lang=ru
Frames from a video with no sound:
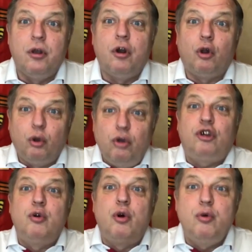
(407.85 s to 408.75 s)

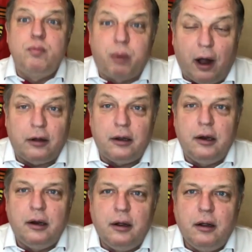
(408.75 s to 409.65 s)
Хлуси он упал.
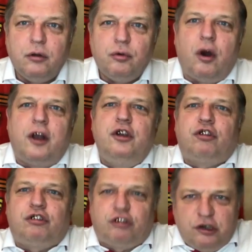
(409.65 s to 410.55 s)
Но они,
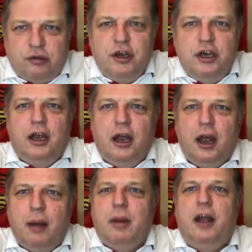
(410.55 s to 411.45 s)
извини,
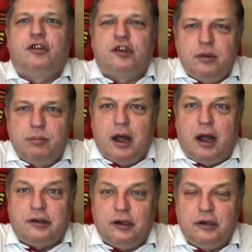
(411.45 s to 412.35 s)

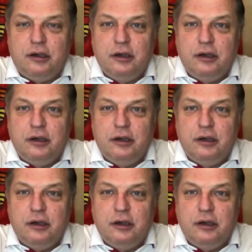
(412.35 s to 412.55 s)
МХ-17